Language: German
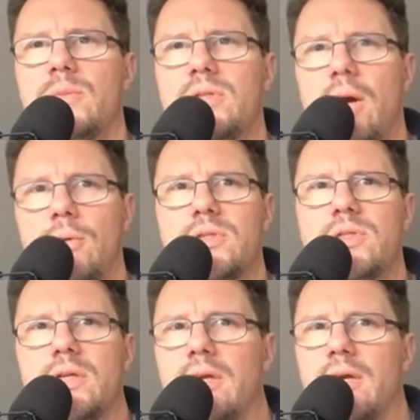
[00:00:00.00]
ist die
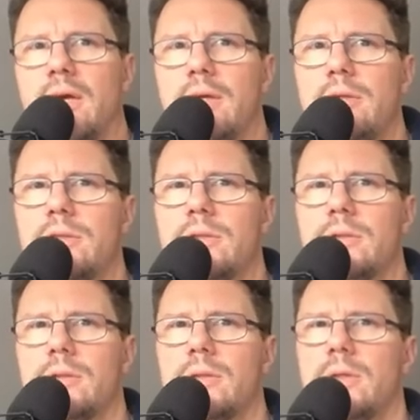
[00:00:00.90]
Außenseite geerdet.
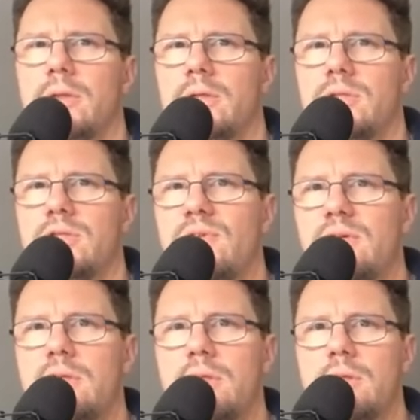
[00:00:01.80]
Das ist
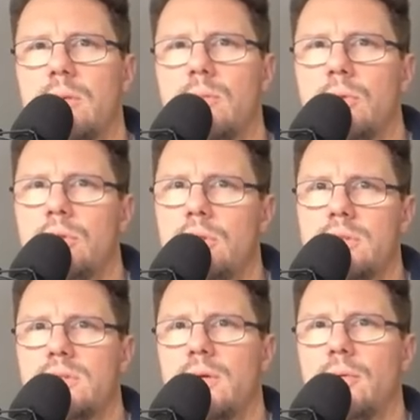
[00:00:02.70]
wichtig, damit ich
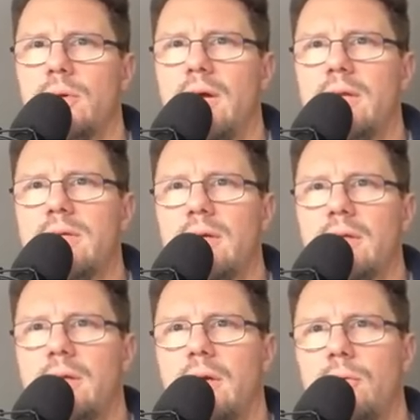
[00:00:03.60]
das C-Rohr in der Hand
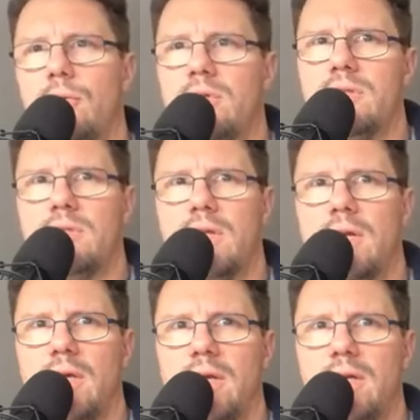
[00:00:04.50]
halten kann, ohne dass ich
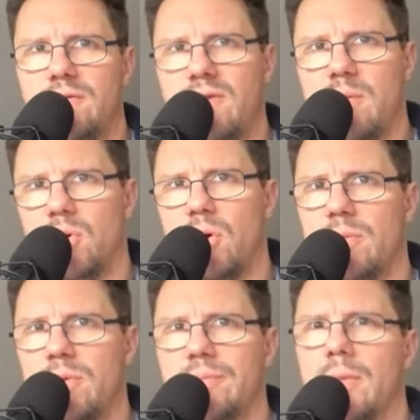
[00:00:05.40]
gleich eine geflammt
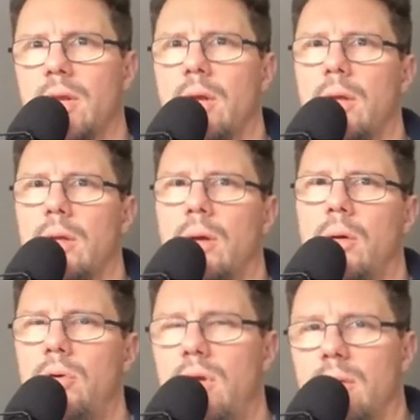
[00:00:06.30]
bekomme.
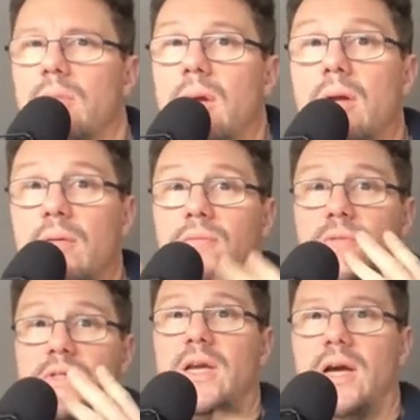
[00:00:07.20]
Oder, äh,
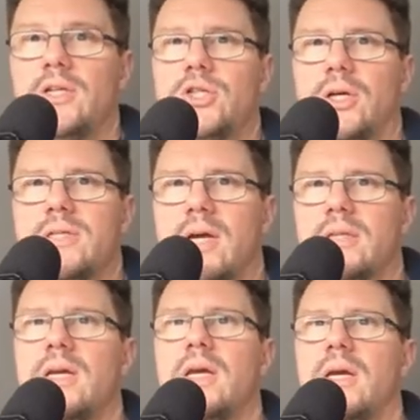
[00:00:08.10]
physikalischer
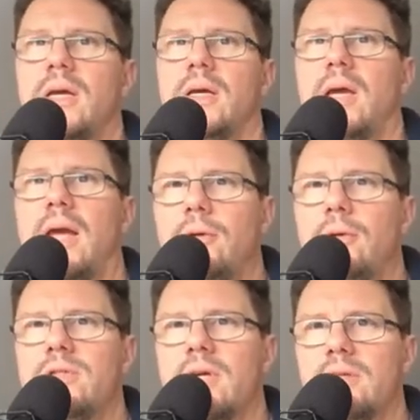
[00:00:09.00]
gesagt, keinen
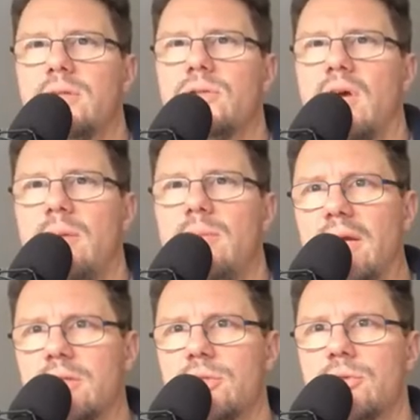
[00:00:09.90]
Kontakt zu einem
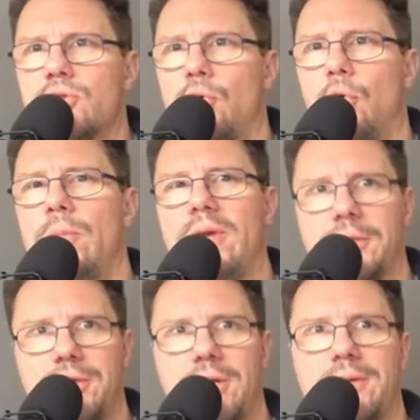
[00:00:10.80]
Erdschlussstrom
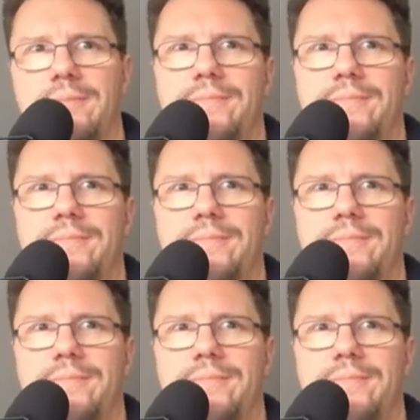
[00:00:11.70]
herstelle.